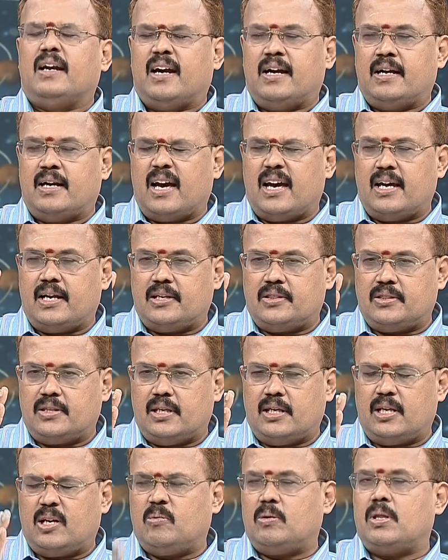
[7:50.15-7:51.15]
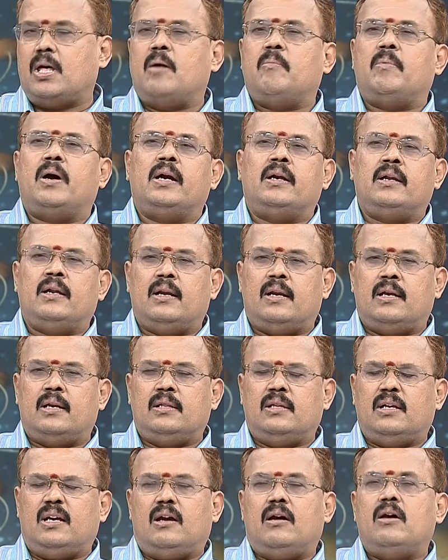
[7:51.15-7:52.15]
ரெண்டாயிரத்தி இருபதாம்
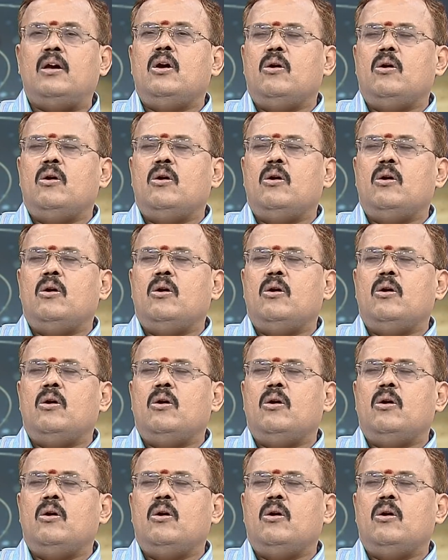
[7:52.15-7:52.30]
ஆண்டிலிருந்து